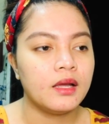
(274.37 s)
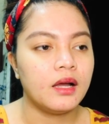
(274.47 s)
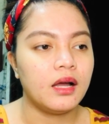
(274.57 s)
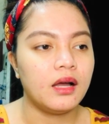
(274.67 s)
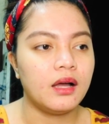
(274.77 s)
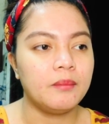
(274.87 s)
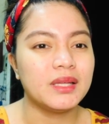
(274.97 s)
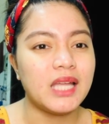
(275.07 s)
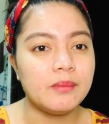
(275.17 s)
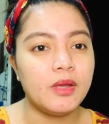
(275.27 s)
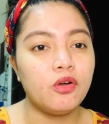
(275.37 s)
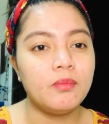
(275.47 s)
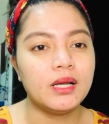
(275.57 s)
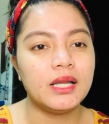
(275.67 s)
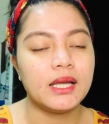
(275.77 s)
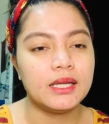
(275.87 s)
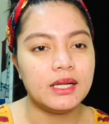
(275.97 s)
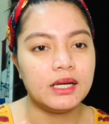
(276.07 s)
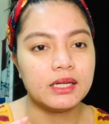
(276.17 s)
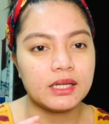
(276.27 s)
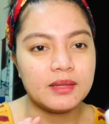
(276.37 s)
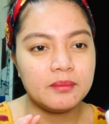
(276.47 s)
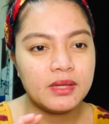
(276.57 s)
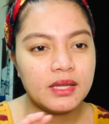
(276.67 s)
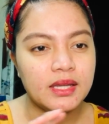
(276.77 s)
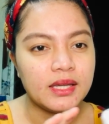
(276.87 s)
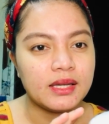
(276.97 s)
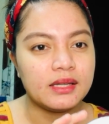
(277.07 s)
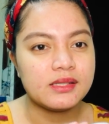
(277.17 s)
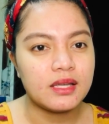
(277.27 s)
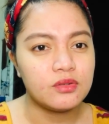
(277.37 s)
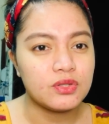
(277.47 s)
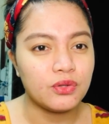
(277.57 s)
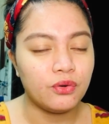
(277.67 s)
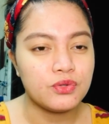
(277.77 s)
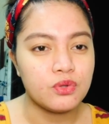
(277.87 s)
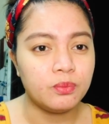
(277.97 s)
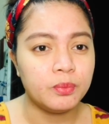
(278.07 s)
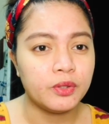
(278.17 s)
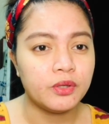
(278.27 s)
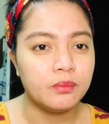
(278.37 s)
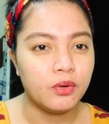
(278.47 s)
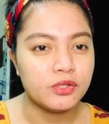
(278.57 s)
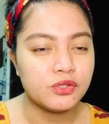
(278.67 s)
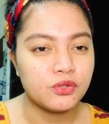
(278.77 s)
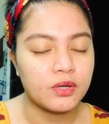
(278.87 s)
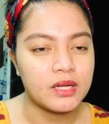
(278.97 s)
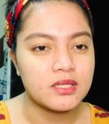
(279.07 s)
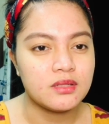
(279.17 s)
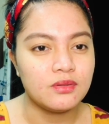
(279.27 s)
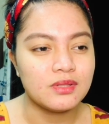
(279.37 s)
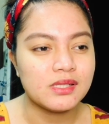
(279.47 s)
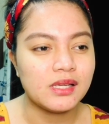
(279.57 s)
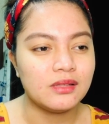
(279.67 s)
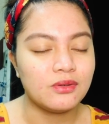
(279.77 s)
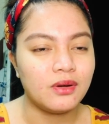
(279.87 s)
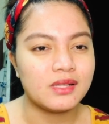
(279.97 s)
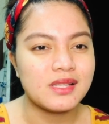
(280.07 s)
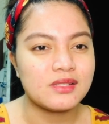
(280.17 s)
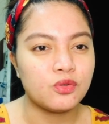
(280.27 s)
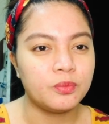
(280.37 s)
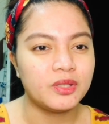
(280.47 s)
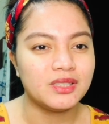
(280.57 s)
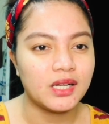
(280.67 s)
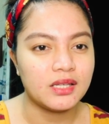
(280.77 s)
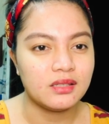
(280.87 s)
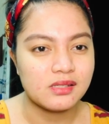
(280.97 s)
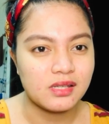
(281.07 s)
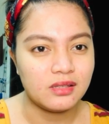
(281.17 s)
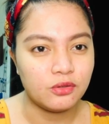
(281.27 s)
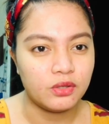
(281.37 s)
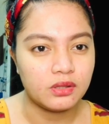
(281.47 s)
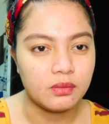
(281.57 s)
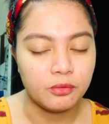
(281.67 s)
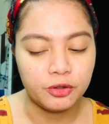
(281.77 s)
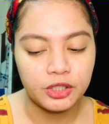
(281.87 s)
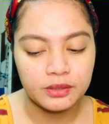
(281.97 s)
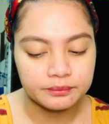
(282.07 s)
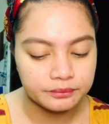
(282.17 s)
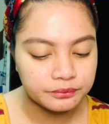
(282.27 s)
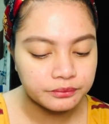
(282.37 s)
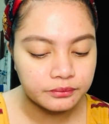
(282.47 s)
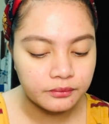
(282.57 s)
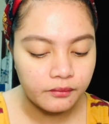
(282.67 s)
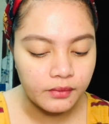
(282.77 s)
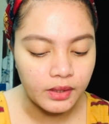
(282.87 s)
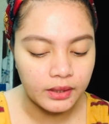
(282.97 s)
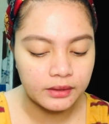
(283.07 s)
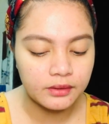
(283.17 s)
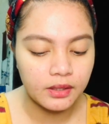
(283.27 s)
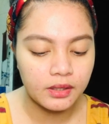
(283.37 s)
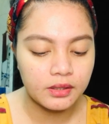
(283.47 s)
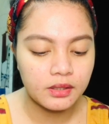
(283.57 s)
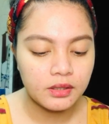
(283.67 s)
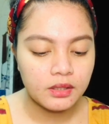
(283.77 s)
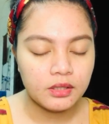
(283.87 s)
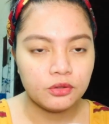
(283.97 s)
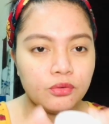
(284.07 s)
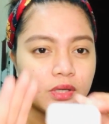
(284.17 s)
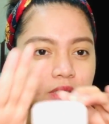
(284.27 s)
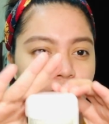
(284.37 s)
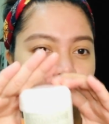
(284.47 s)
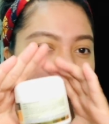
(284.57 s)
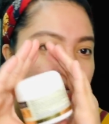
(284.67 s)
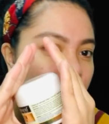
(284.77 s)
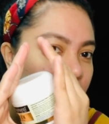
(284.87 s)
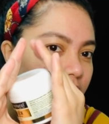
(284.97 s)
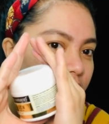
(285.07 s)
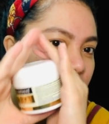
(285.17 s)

uh, madami akong maglagay ng cream. Kasi gusto ko super moisturized nung skin ko. Kasi super dry ng skin ko in the morning. And then, itong ganitong kalaking